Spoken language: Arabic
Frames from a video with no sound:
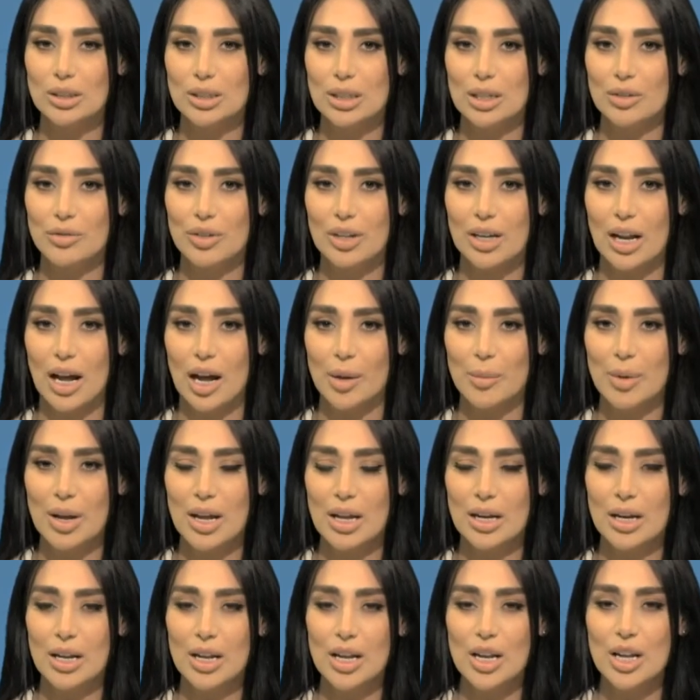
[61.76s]
تصريف
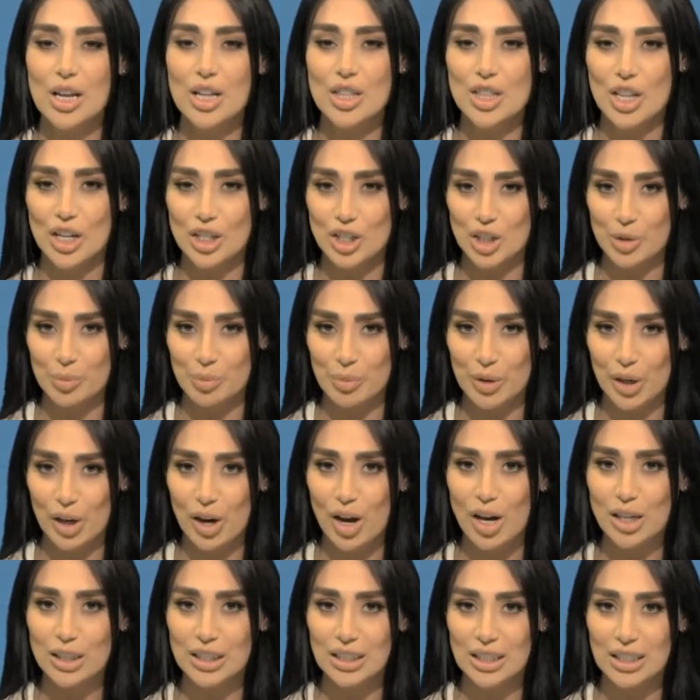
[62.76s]
الأعمال نجيب
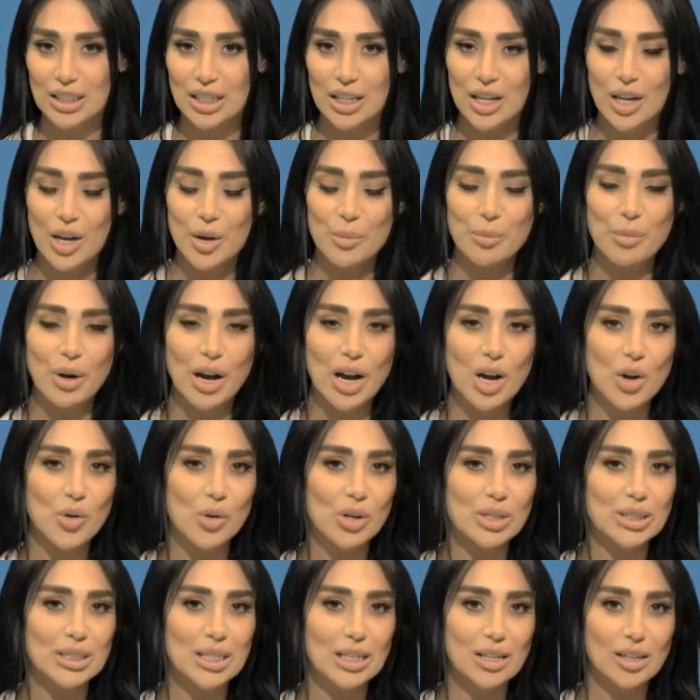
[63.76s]
ميقاتي مع
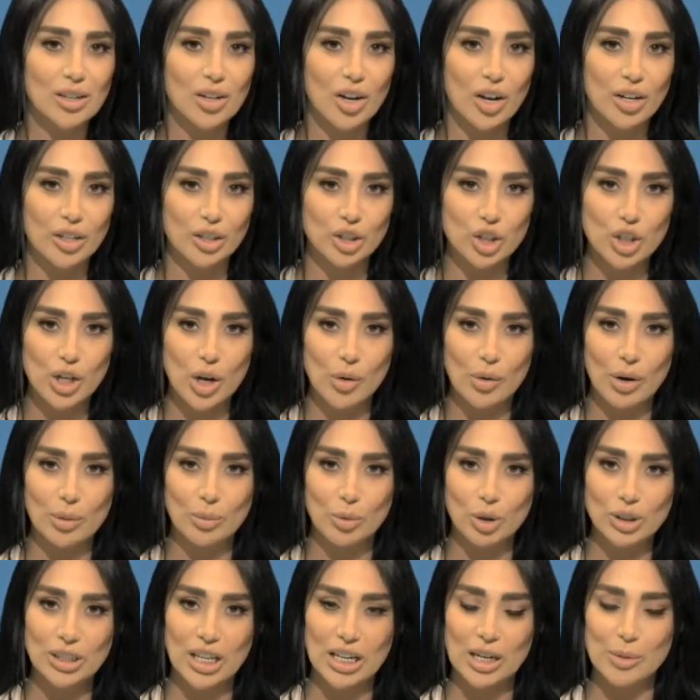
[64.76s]
وزير الخارجية
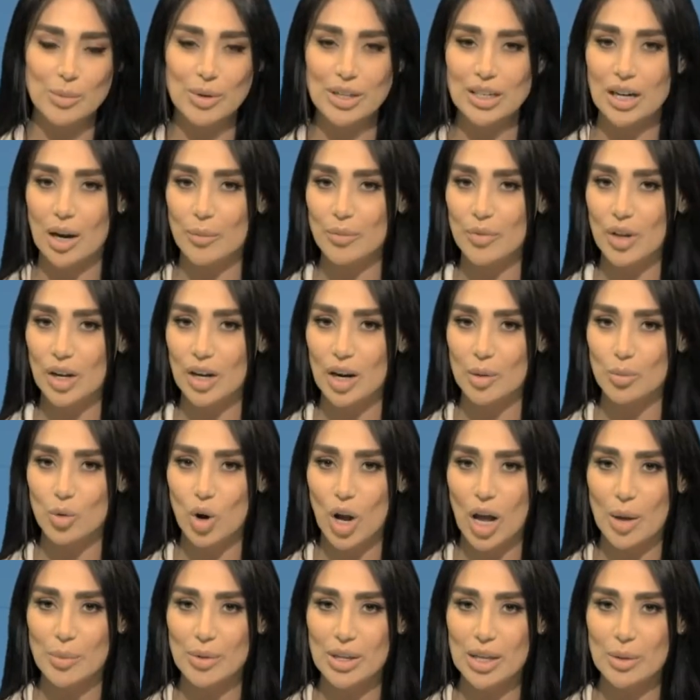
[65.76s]
والمغتربين عبد الله
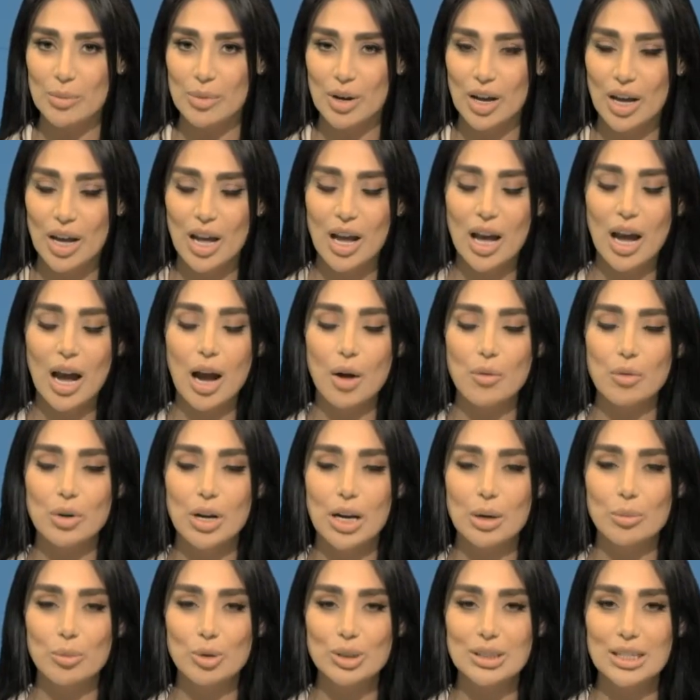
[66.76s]
أبو حبيب
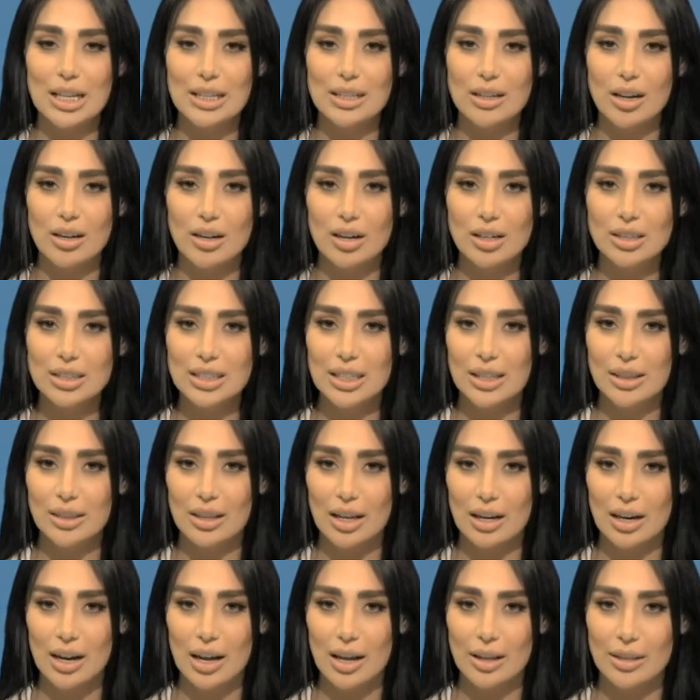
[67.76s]
حول المسيرات
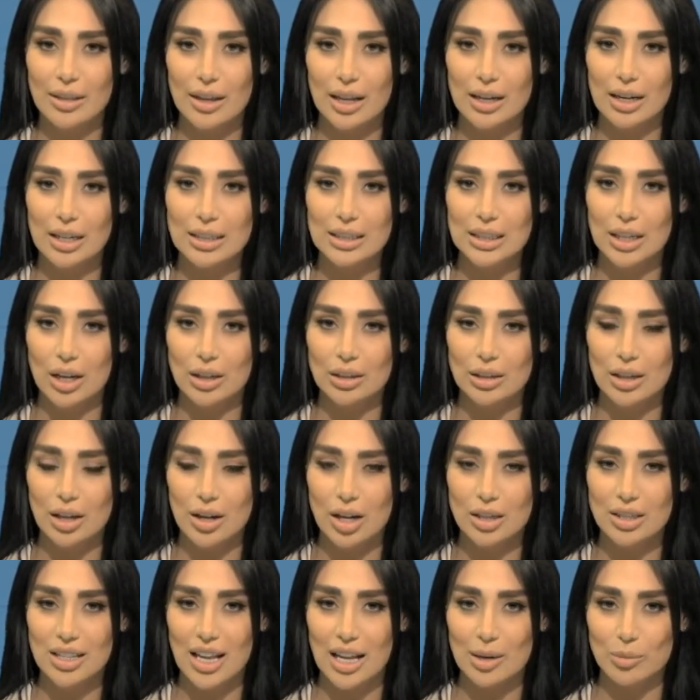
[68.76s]
الثلاث التي
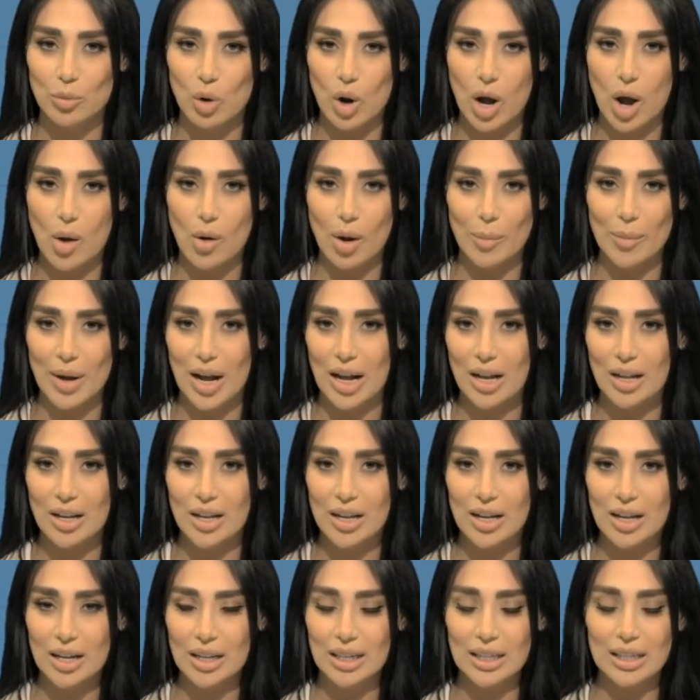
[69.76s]
أطلقتها المقاومة
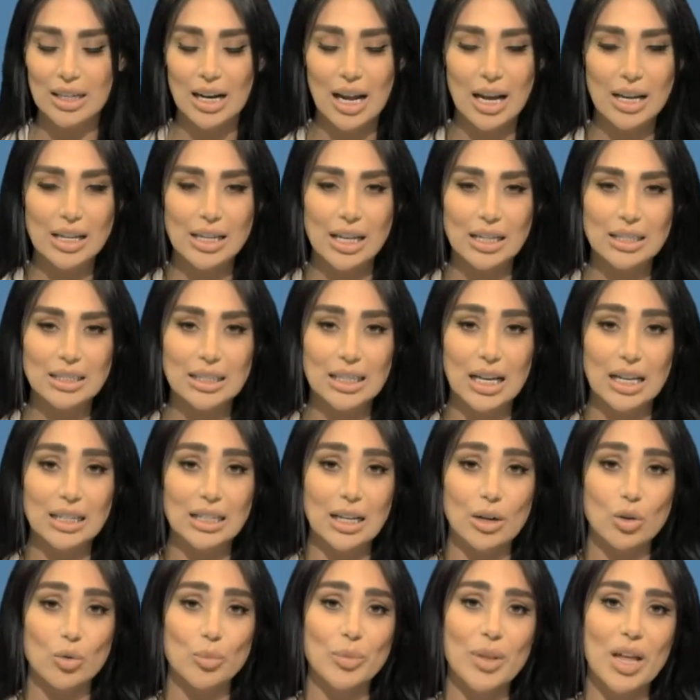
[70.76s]
لناحية
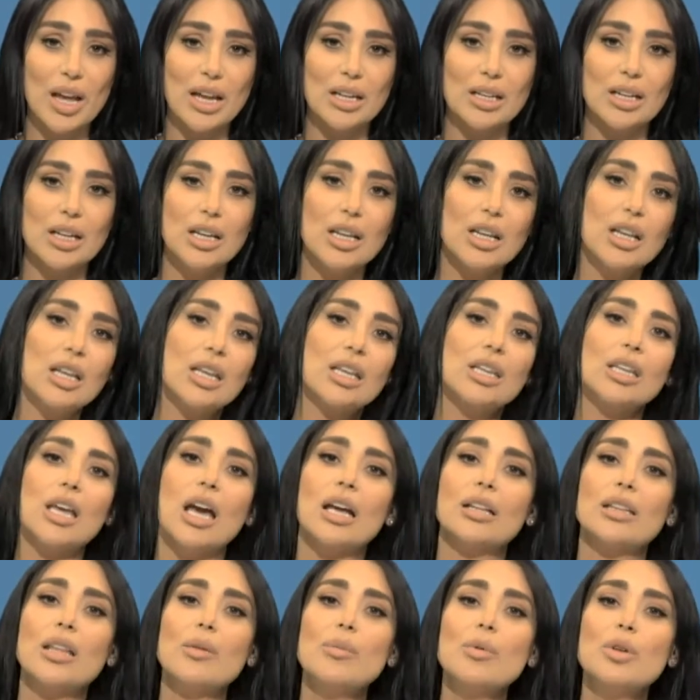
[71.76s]
أن لبنان
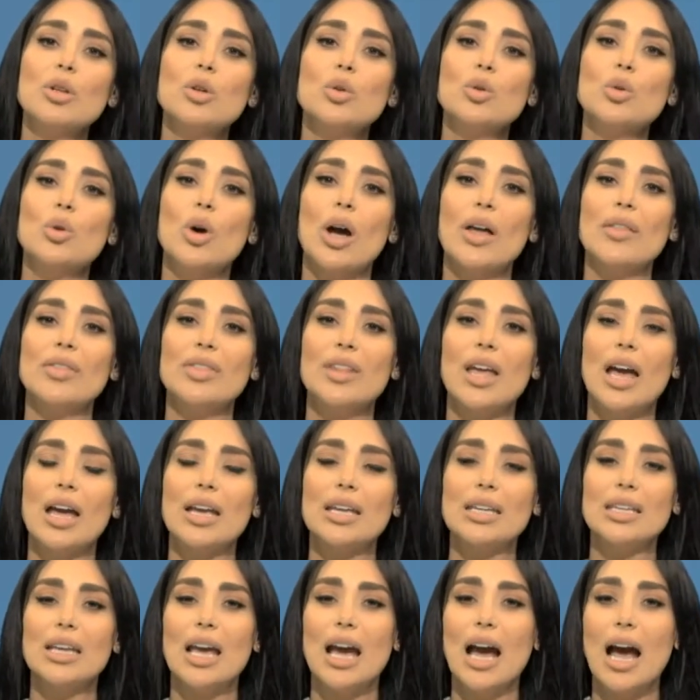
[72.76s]
يعتبر أن
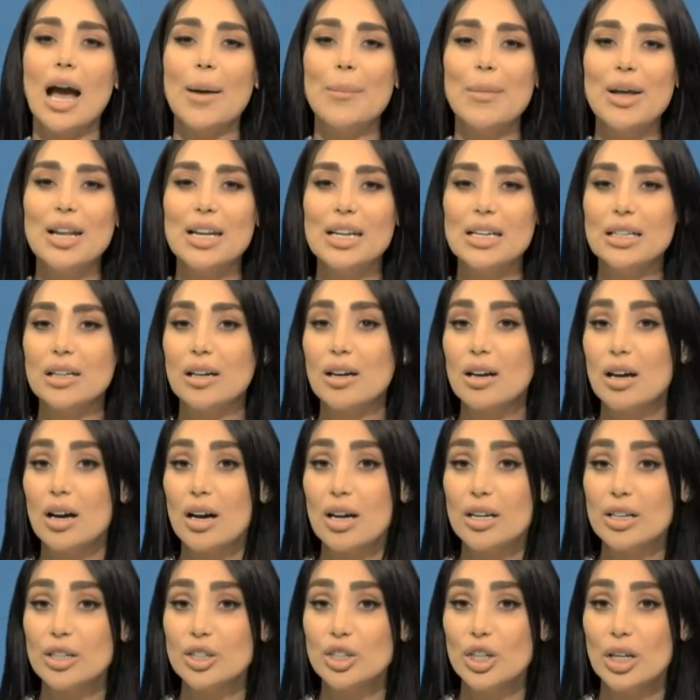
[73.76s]
أي عمل
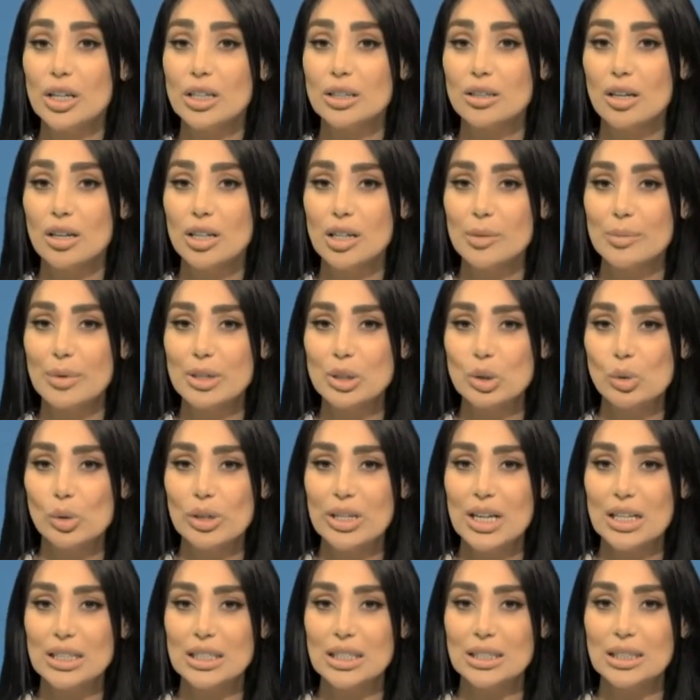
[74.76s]
خارج إطار
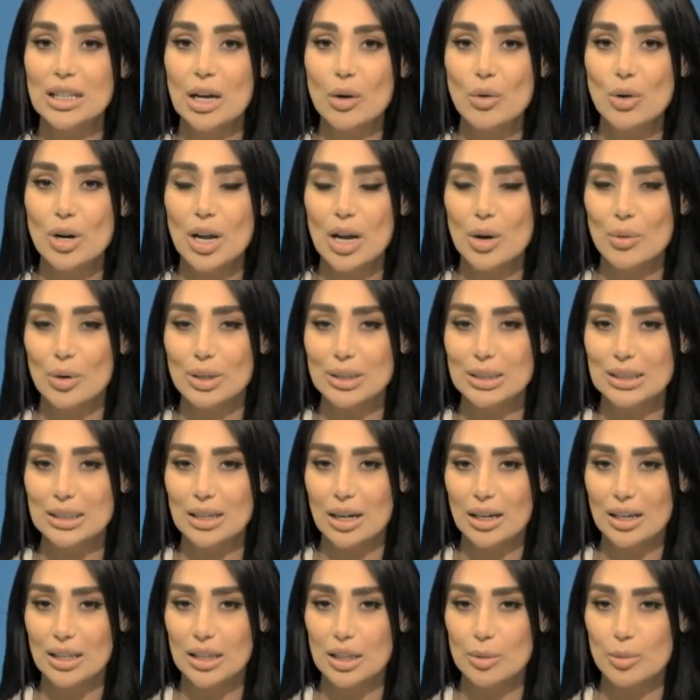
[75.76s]
مسؤولية الدولة
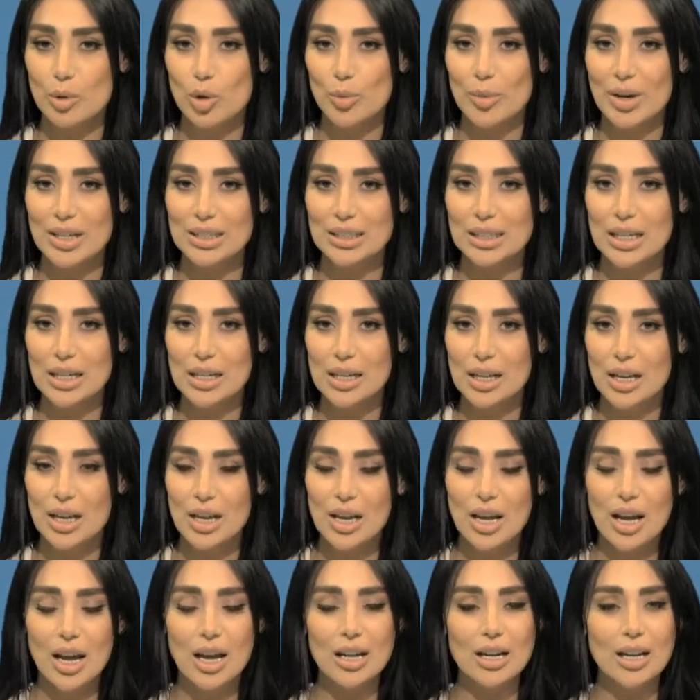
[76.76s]
والسياق الدبلوماسي
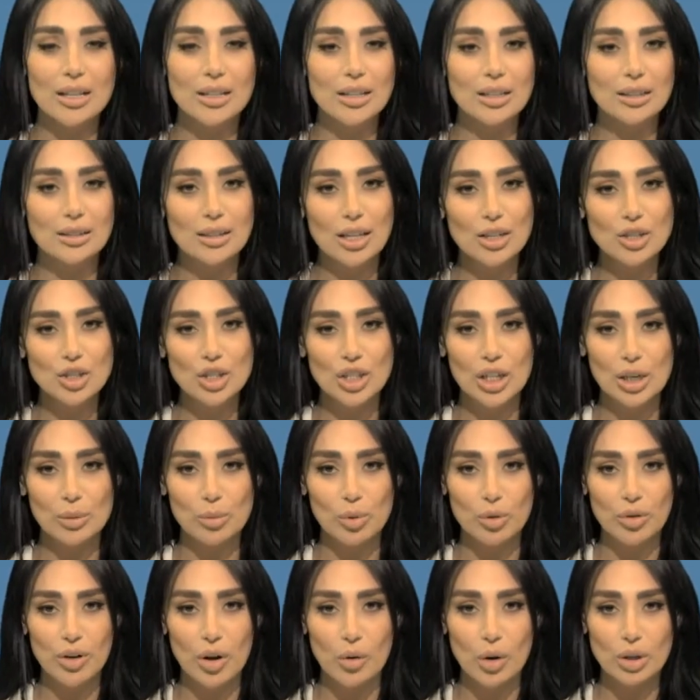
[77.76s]
الذي تجري
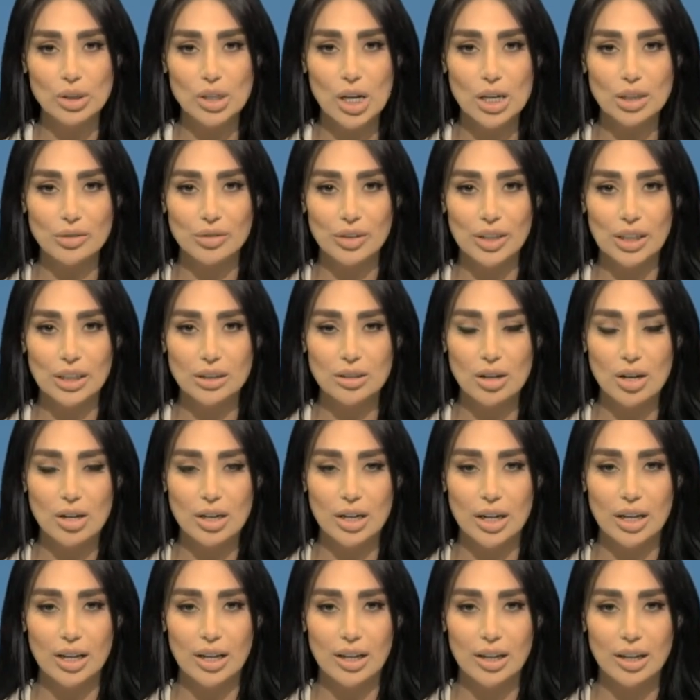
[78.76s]
المفاوضات في
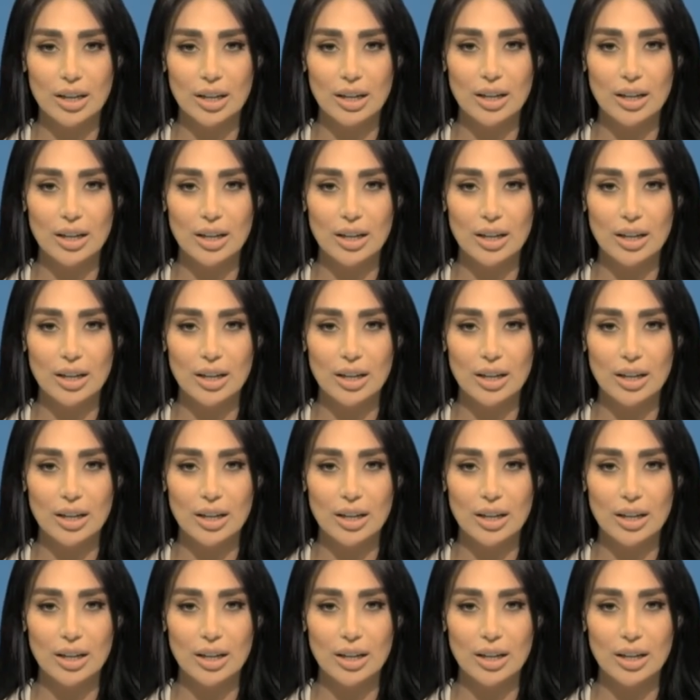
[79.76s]
إطاره